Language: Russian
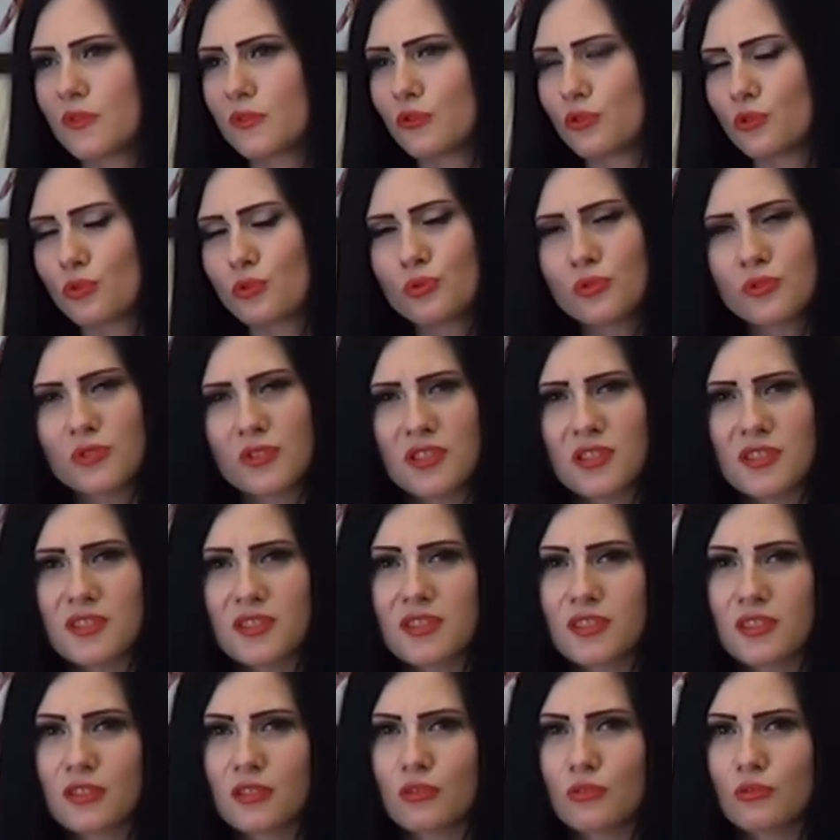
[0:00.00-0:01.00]

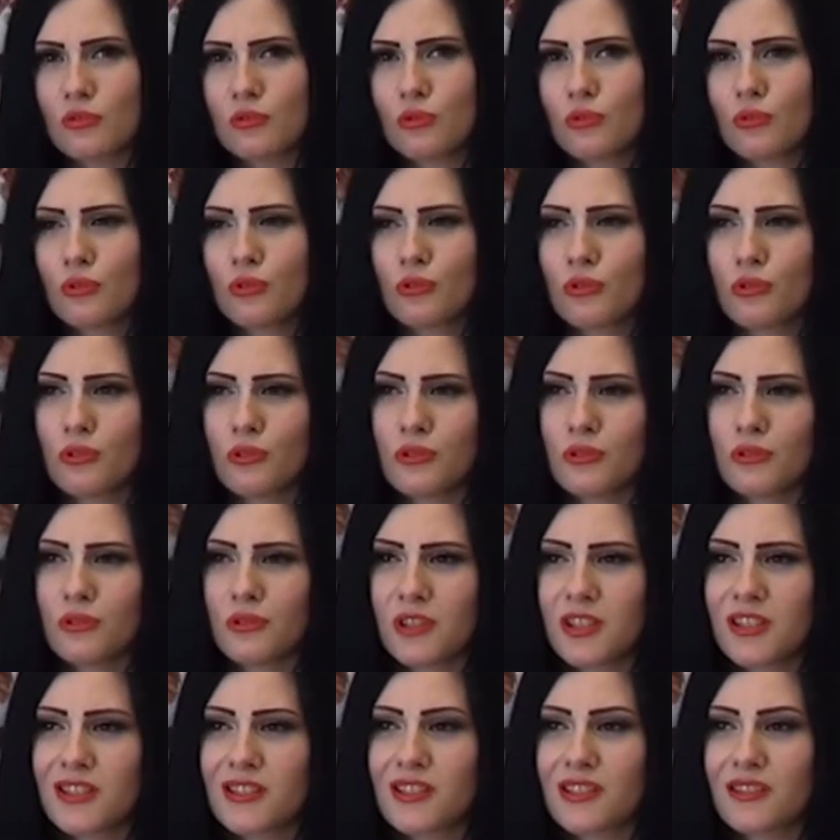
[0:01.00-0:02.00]
трудности, но
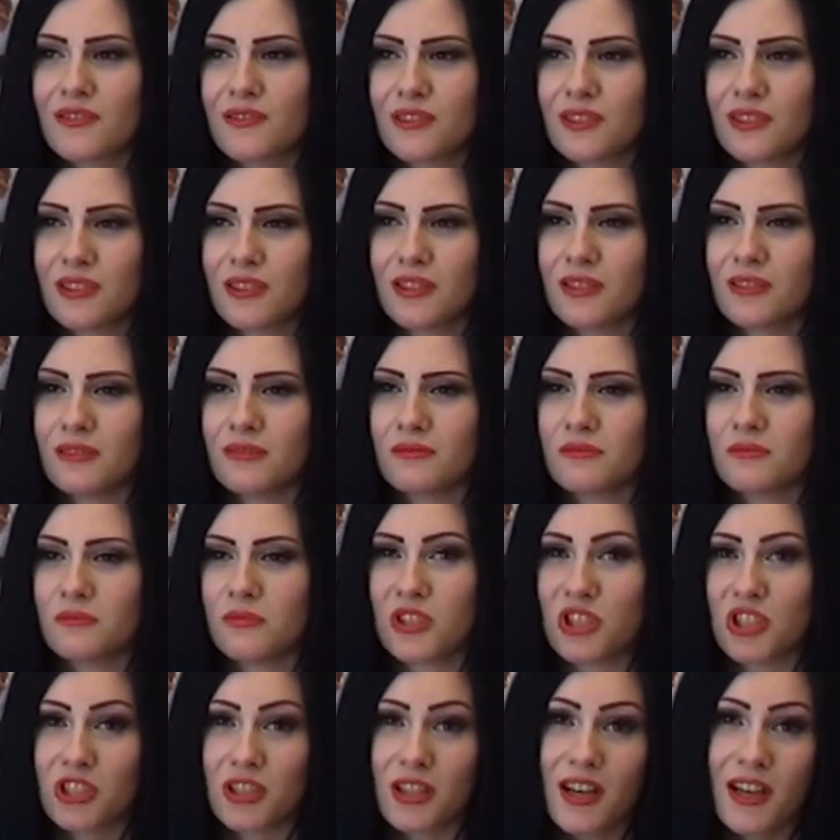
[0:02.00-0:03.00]
если вы
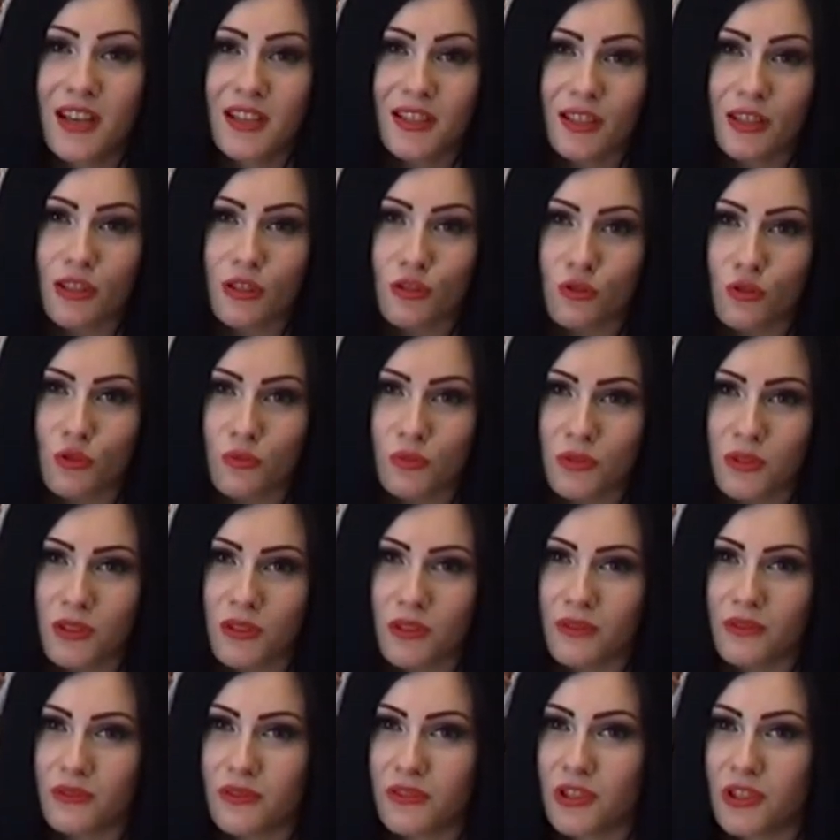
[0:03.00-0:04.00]
мечтаете о
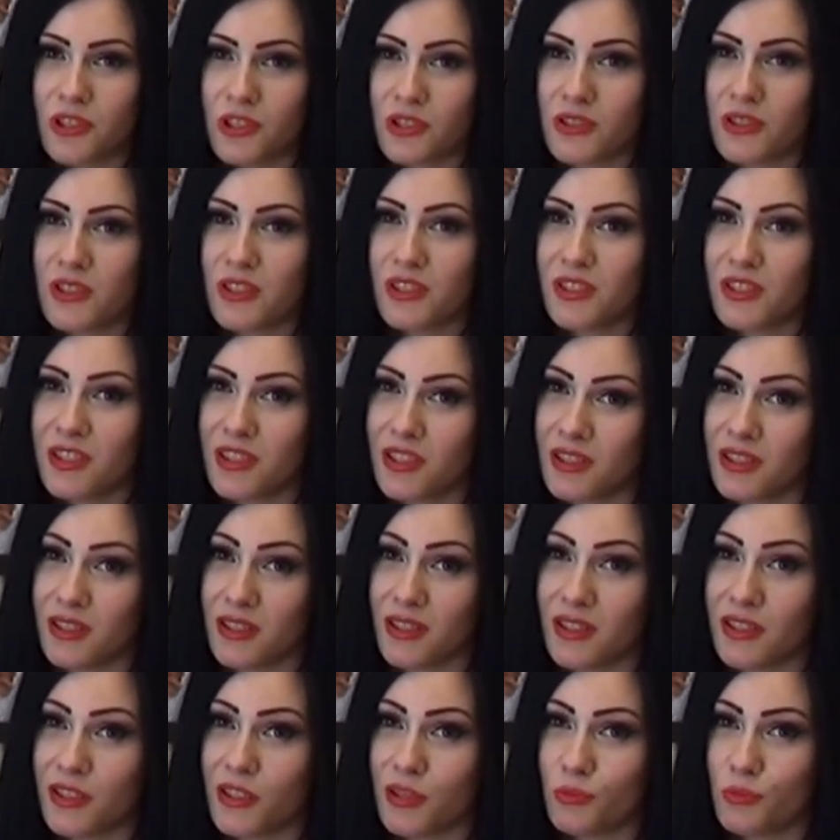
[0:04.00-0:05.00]
чем-то, вы должны идти
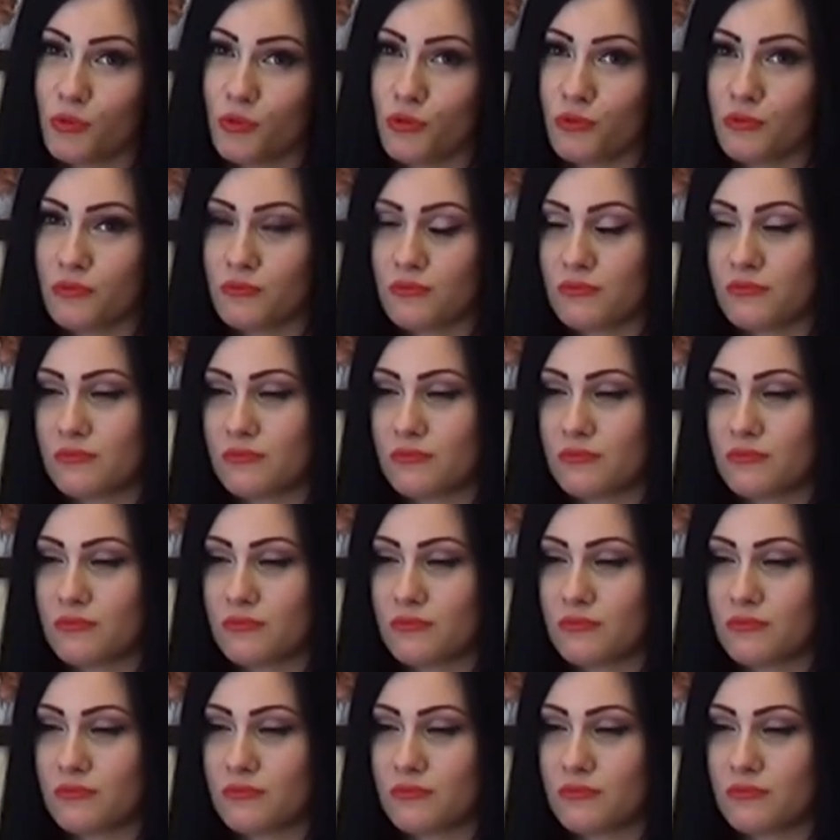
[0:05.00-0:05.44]
к этому.